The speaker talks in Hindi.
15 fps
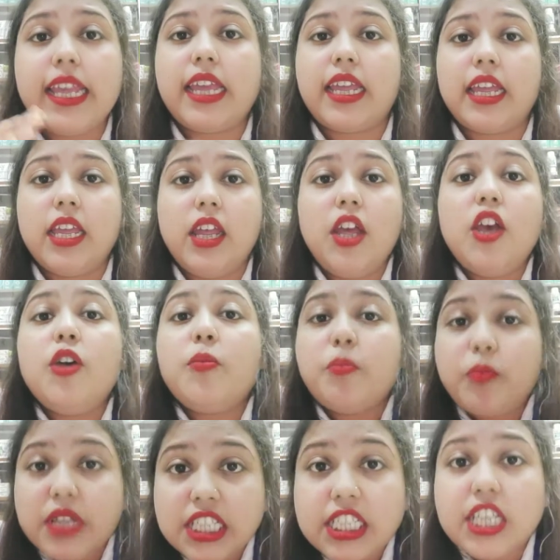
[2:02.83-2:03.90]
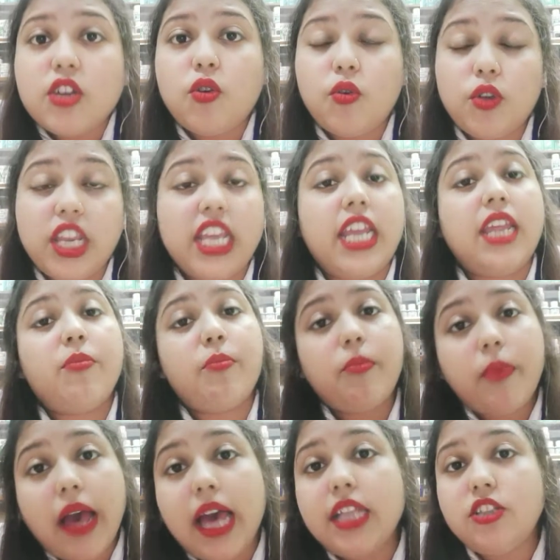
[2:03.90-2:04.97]
के बच्चे होने के
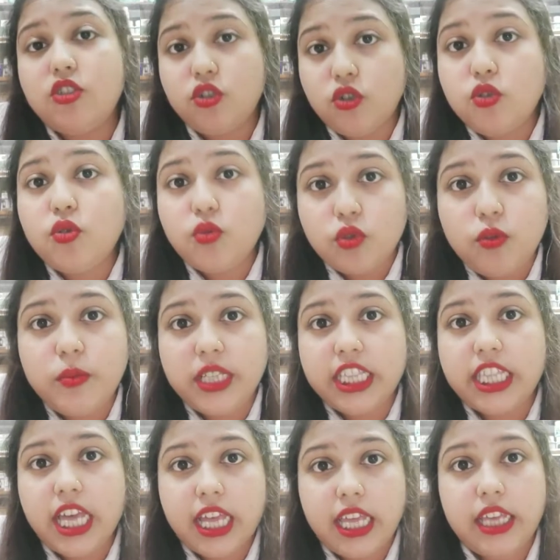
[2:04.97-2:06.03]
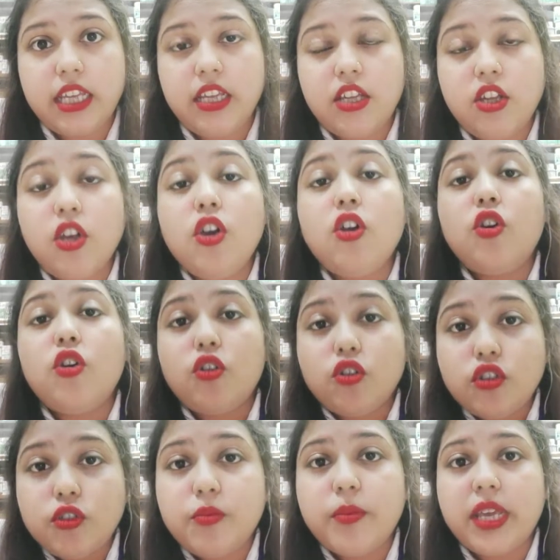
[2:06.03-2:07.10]
बाद जो दूध मिलता है
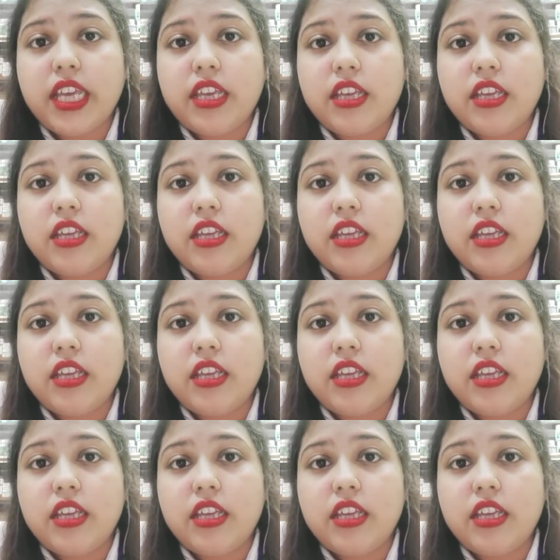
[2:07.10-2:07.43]
उसमें